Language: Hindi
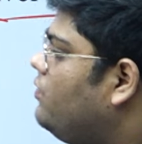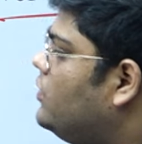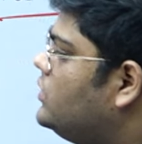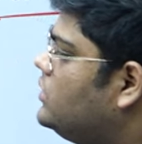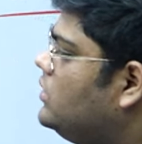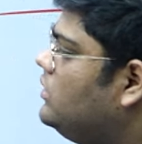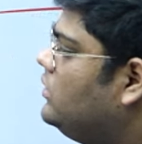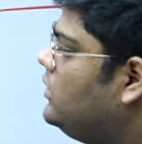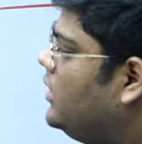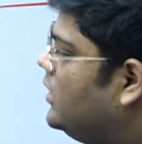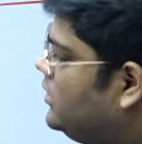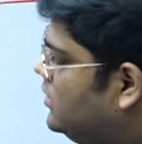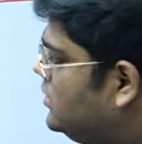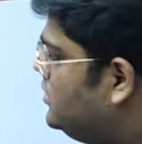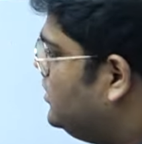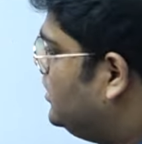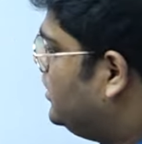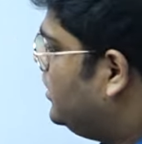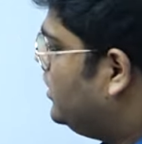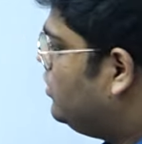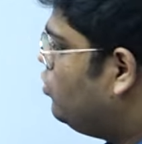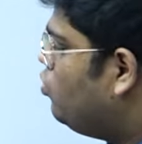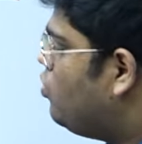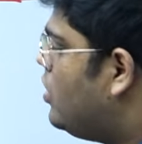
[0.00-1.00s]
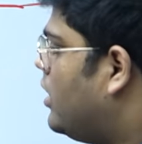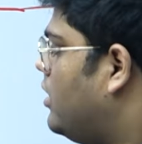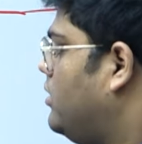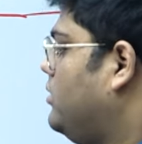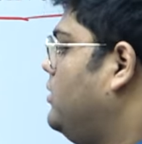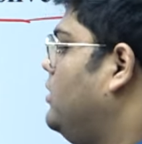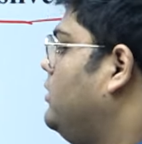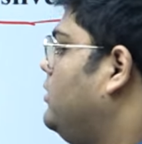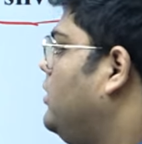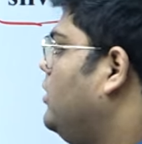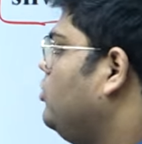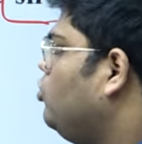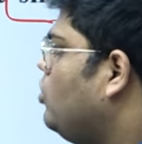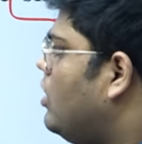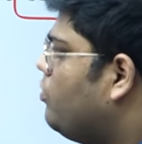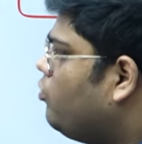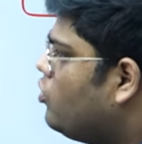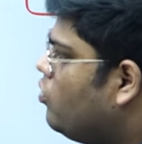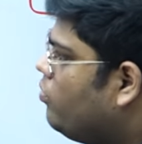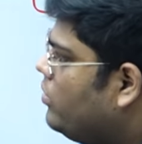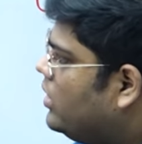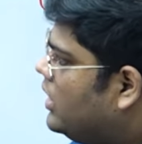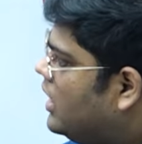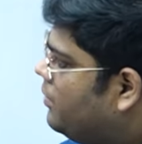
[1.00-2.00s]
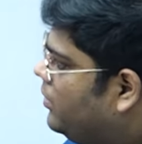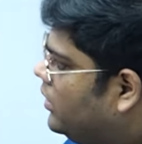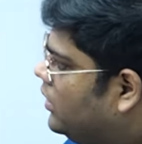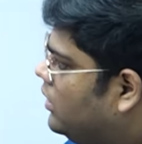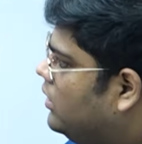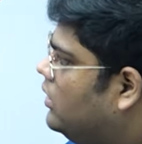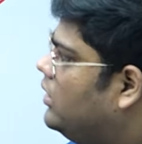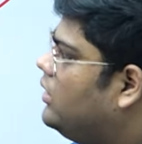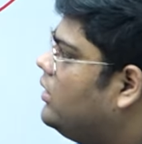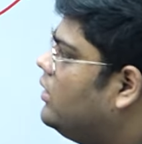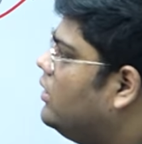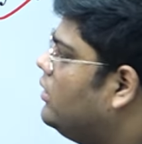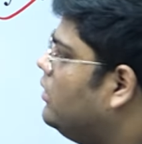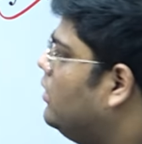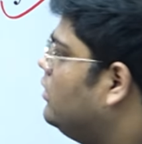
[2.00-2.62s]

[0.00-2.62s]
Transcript: वजन 33 ग्रेन हुआ करता था तो आपको मैं यहाँ पर क्लियर कर